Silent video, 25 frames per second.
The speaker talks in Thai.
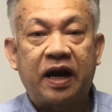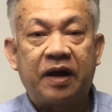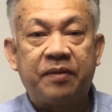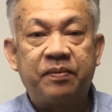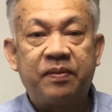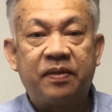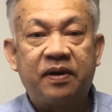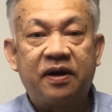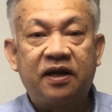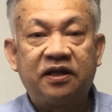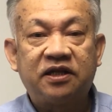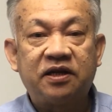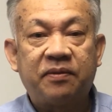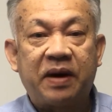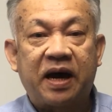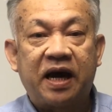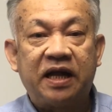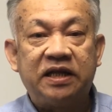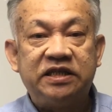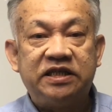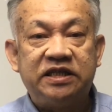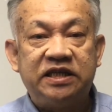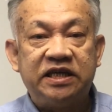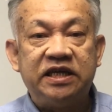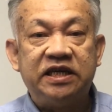ครับ รัฐบาล
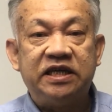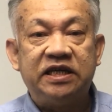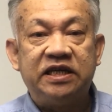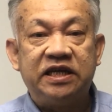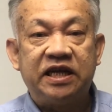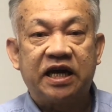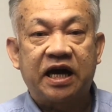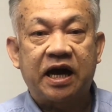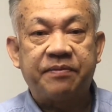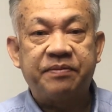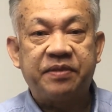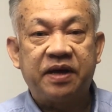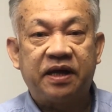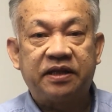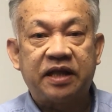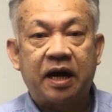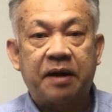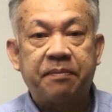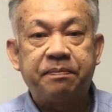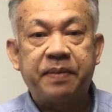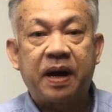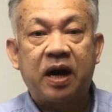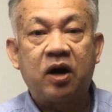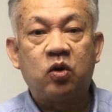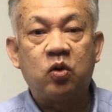จีนนะครับได้ตั้
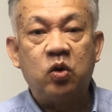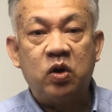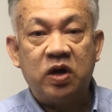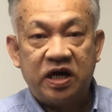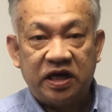งเป้า